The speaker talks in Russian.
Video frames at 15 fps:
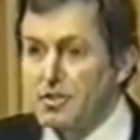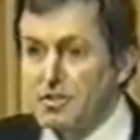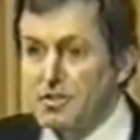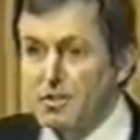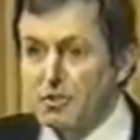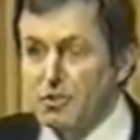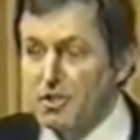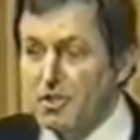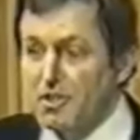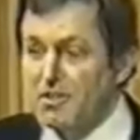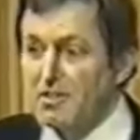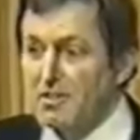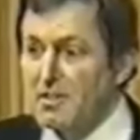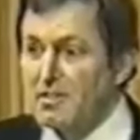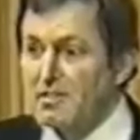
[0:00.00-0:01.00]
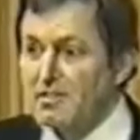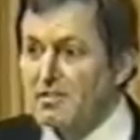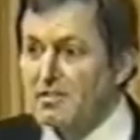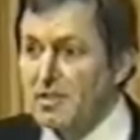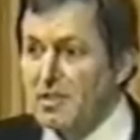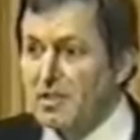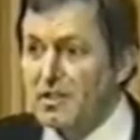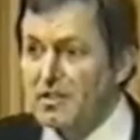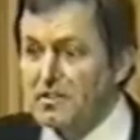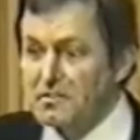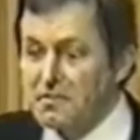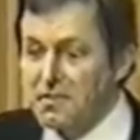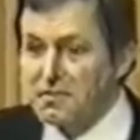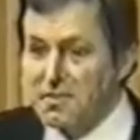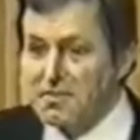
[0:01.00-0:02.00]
что все остальное это следствие